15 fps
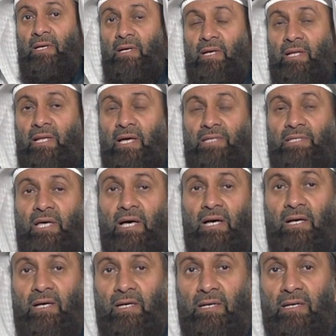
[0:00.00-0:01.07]

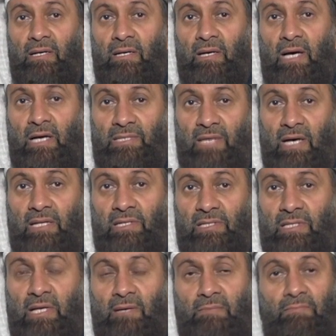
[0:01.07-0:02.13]
الأعداء أعداء
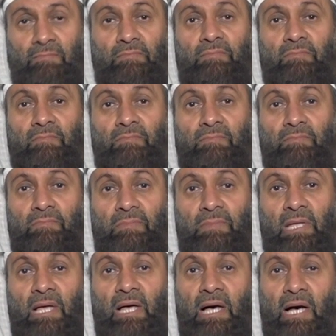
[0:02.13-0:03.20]
الإسلام
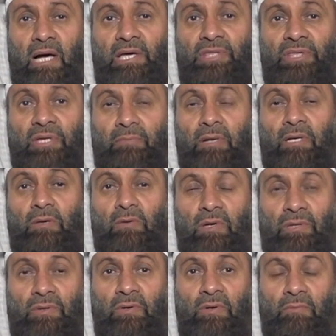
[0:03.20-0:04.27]
أكثر ما
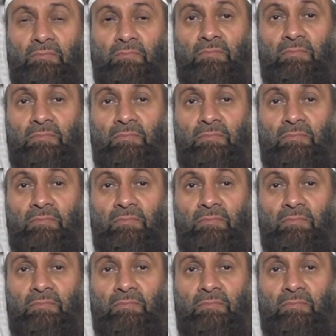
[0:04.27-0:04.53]
يغيظهم